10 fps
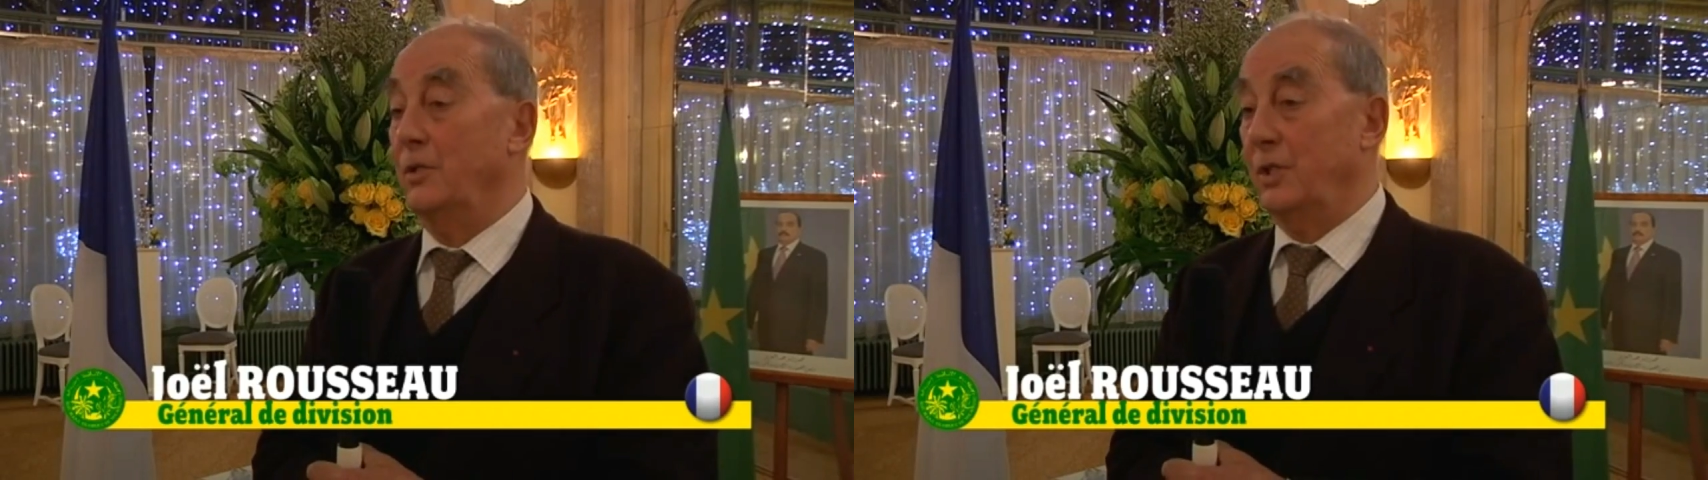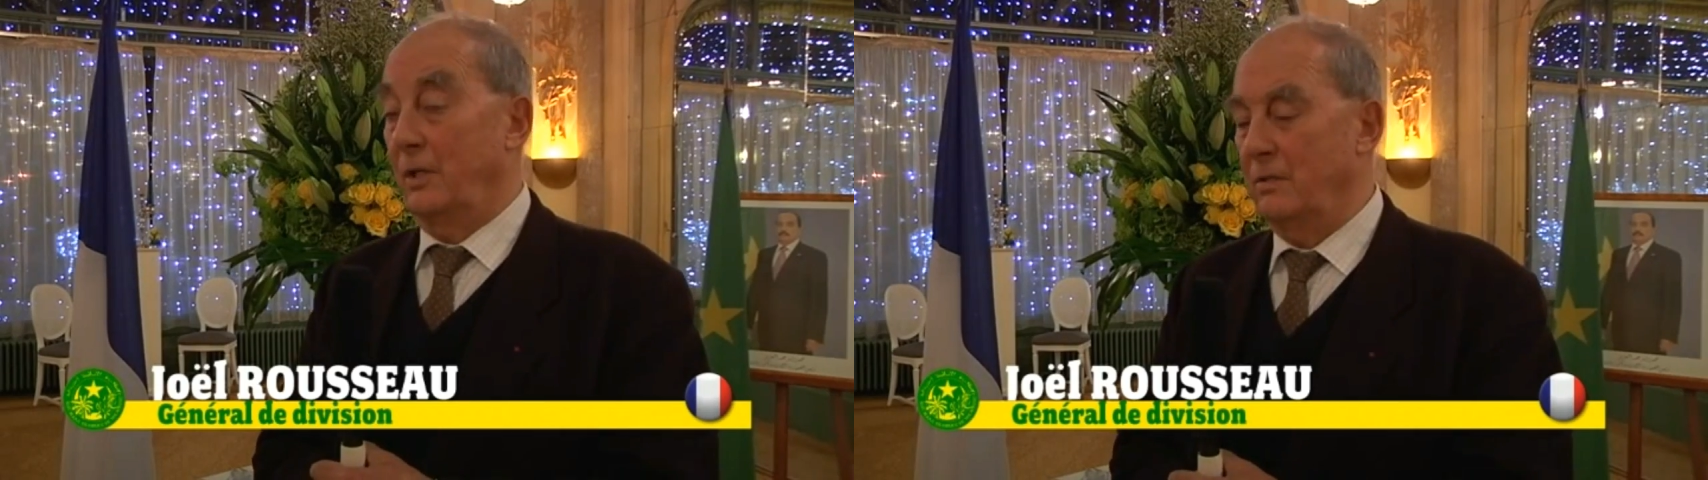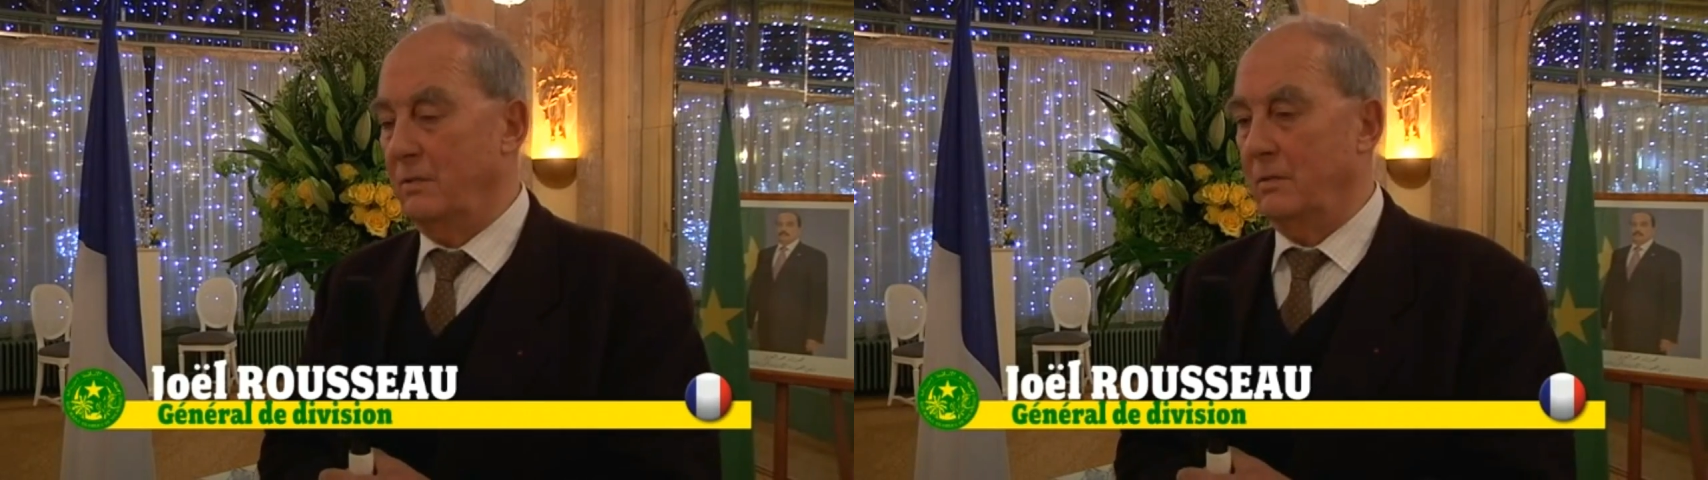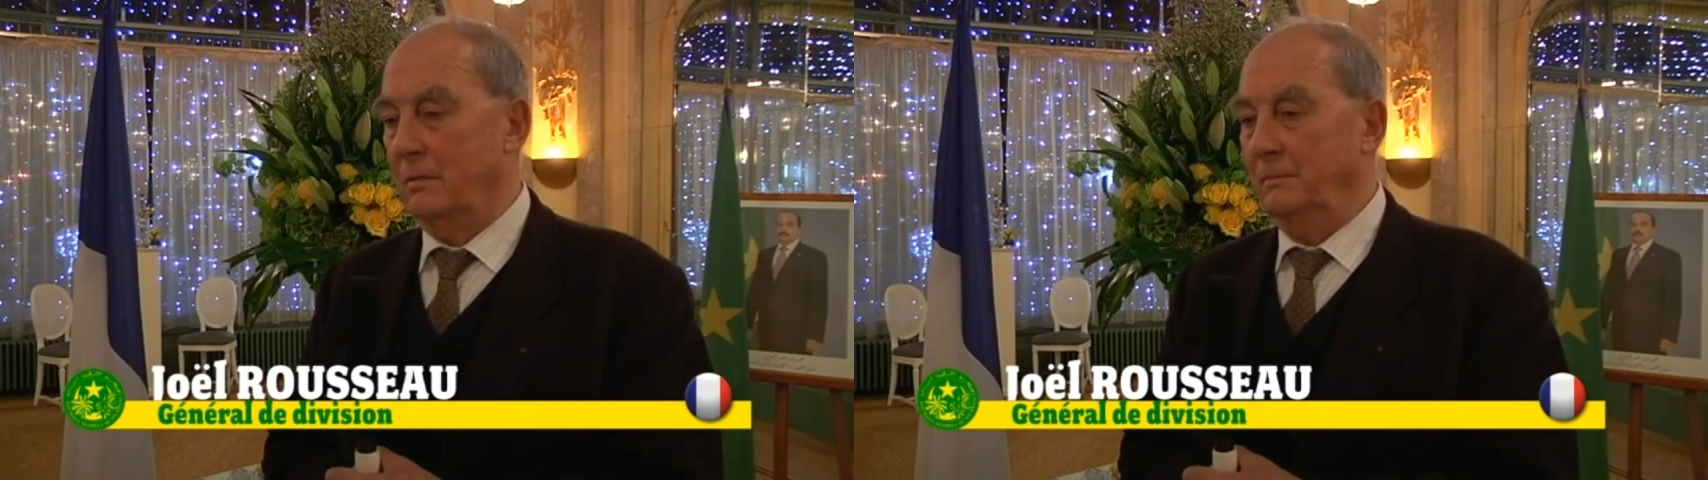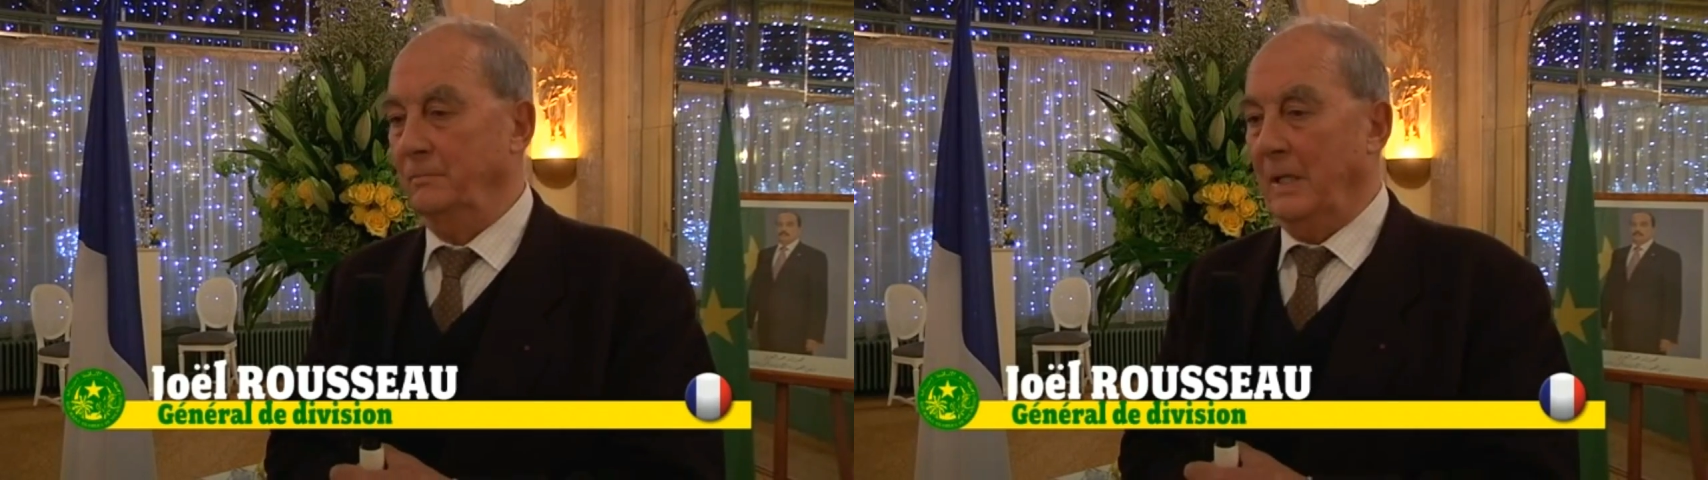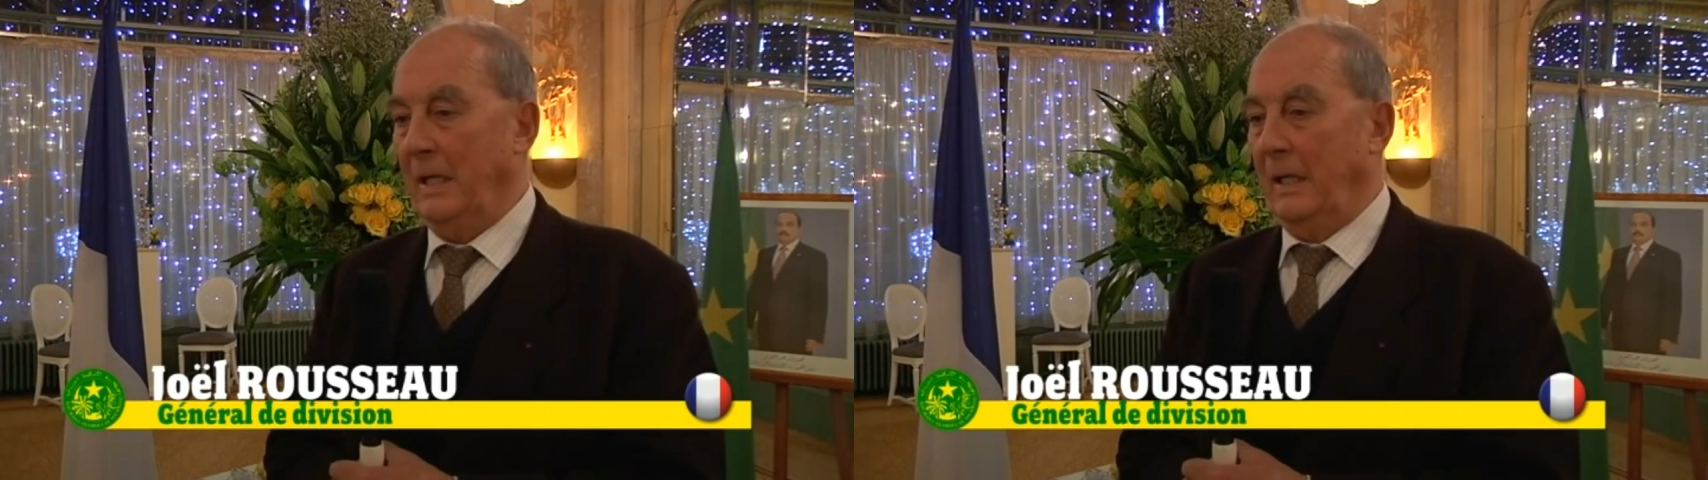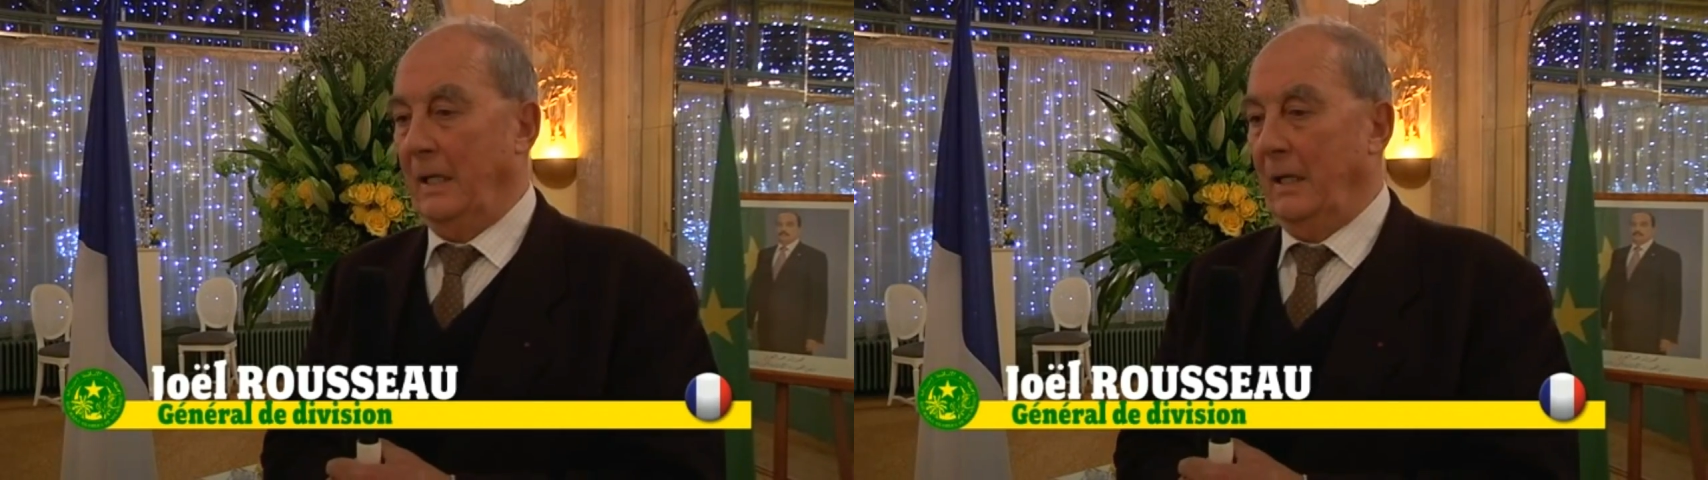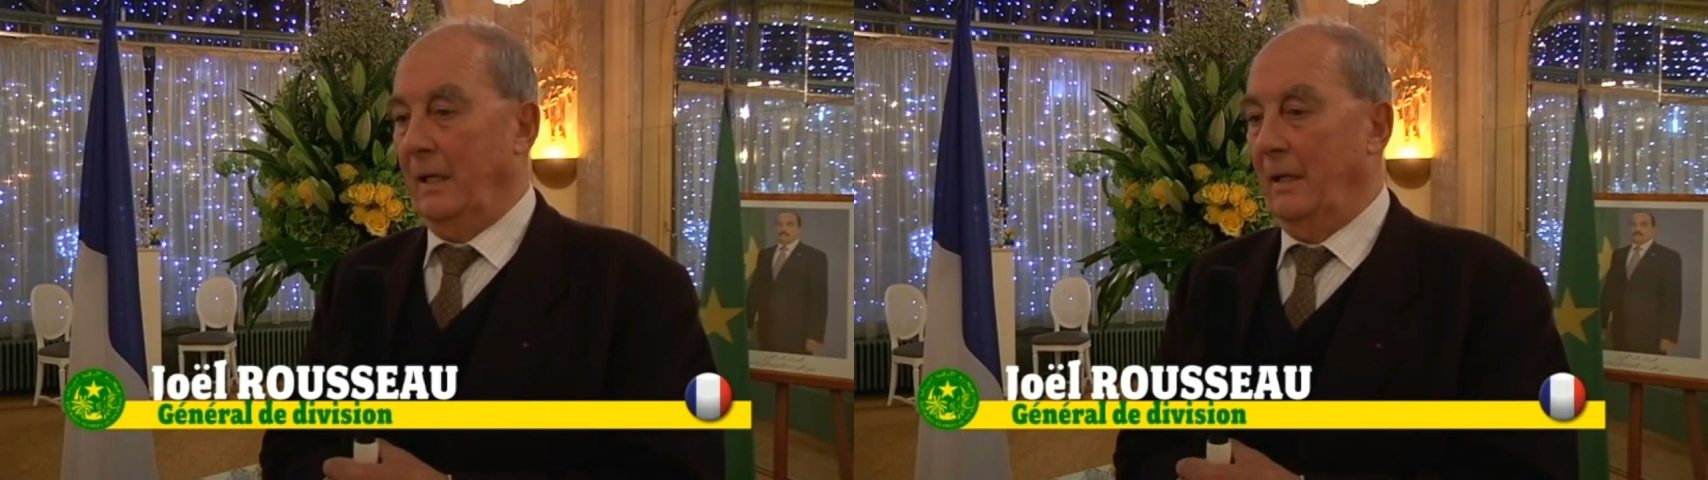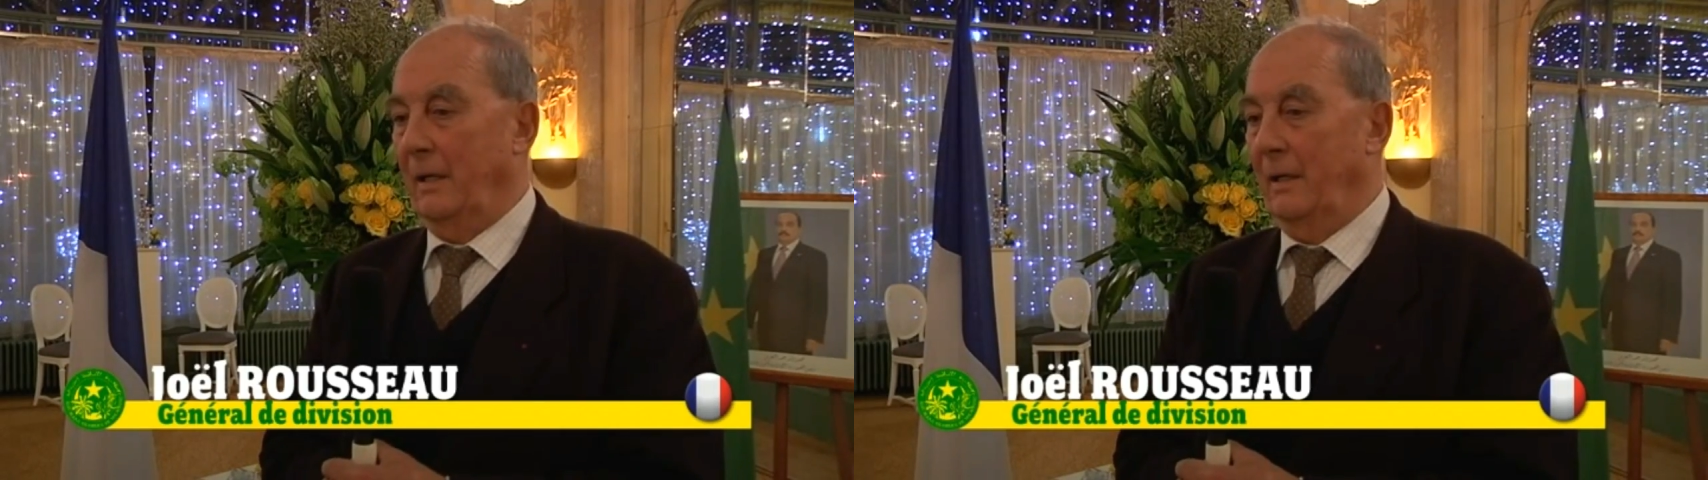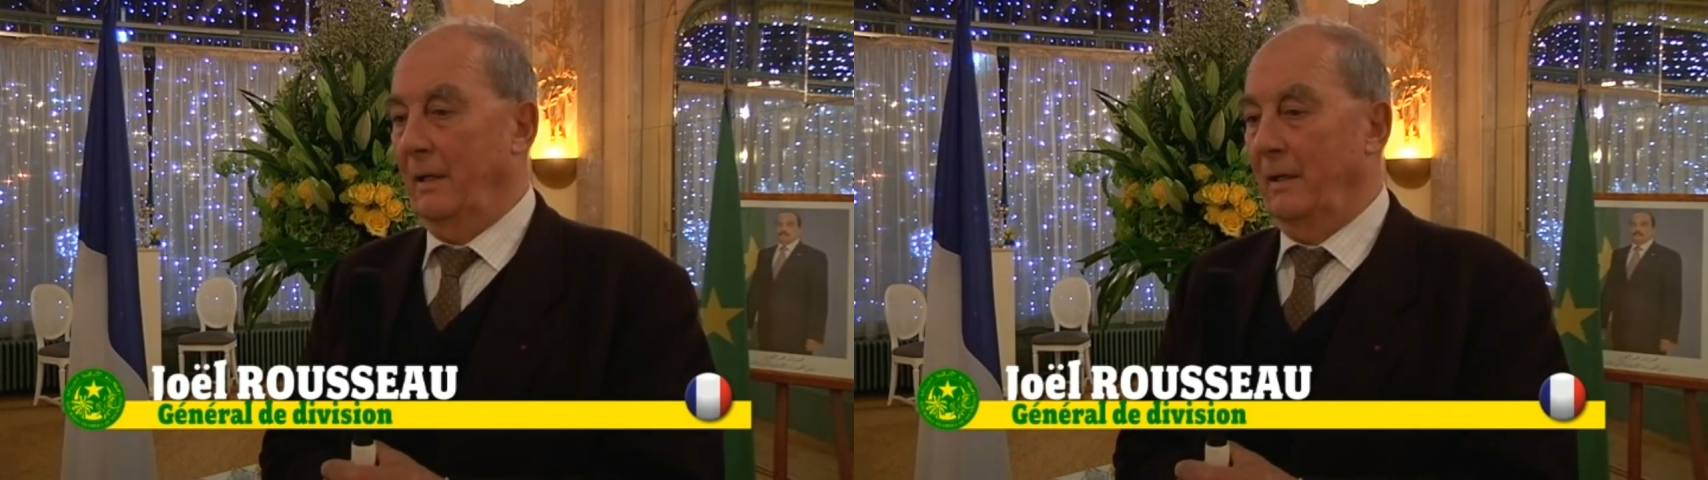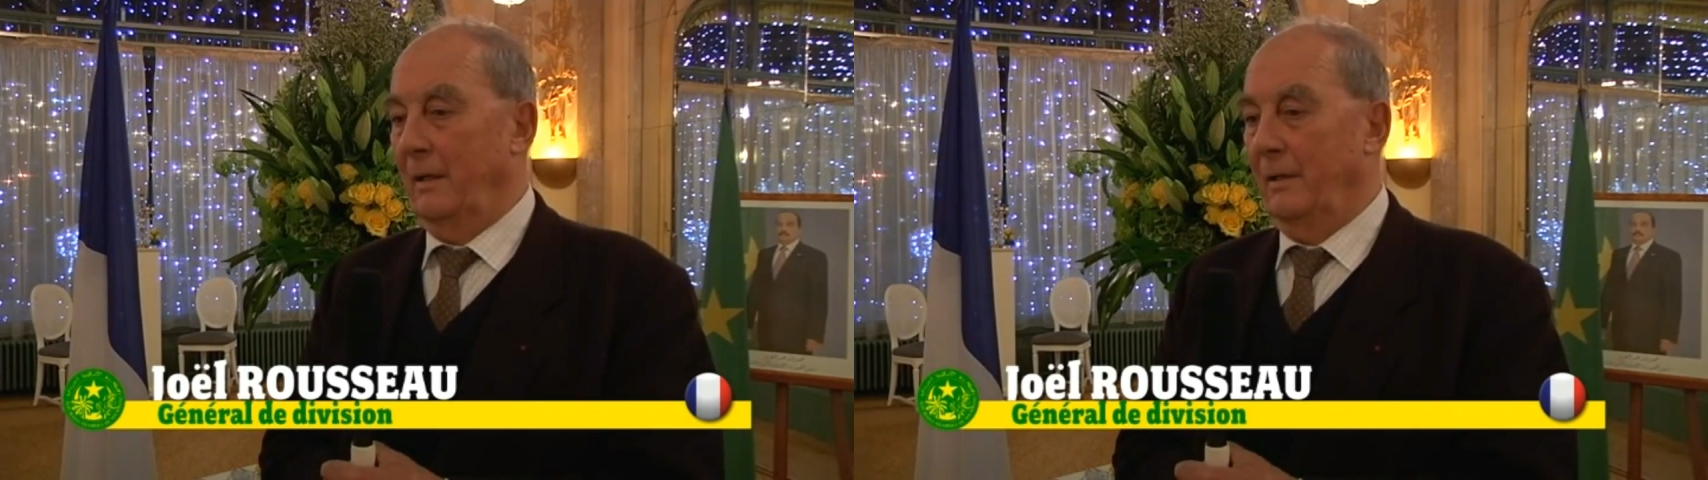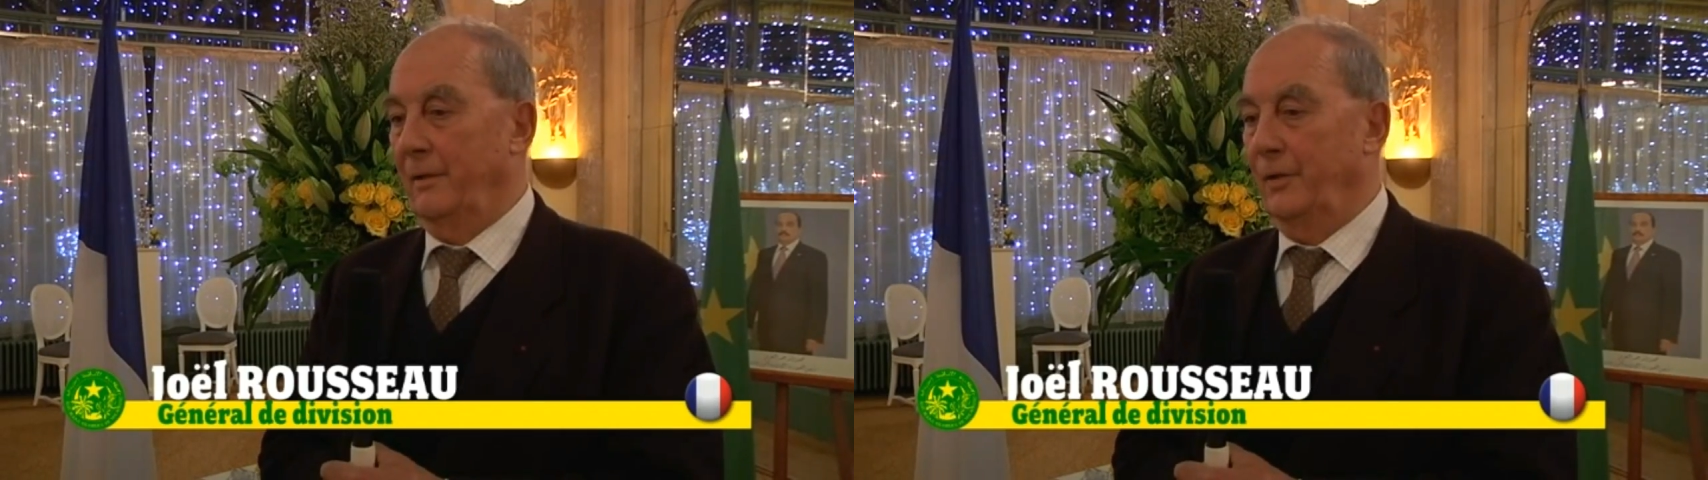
chance euh,